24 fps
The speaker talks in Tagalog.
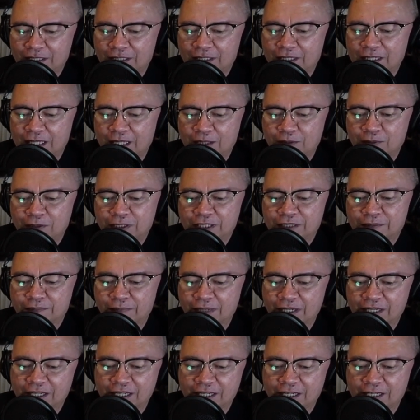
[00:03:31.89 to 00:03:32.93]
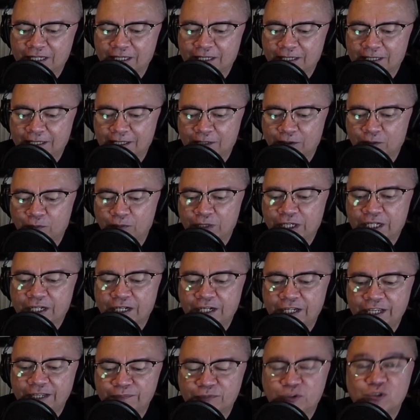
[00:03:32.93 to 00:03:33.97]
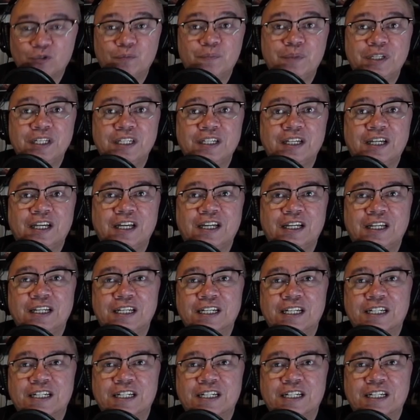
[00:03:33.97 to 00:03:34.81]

lalo na't mga we claim to be a